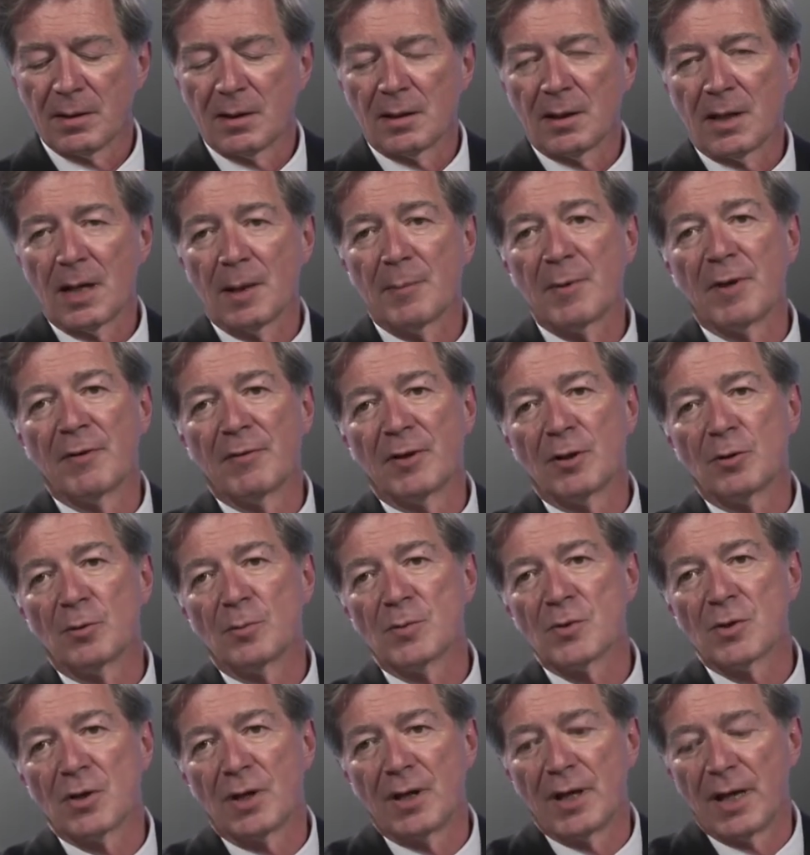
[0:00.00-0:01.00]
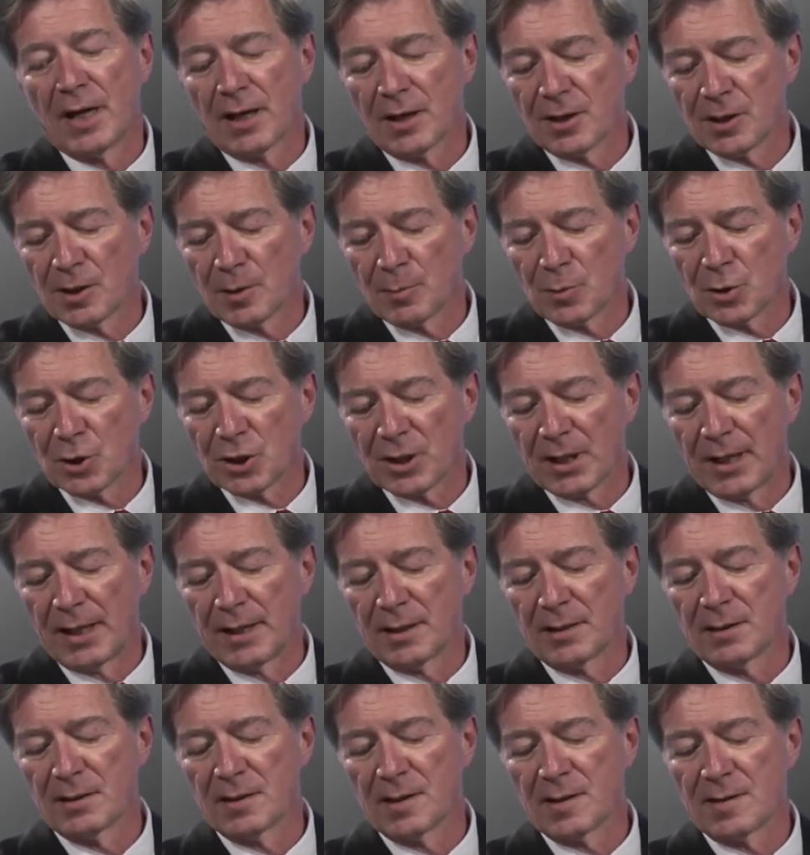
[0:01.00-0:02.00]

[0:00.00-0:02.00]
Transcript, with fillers: aber er wird umso energischer bestreiten,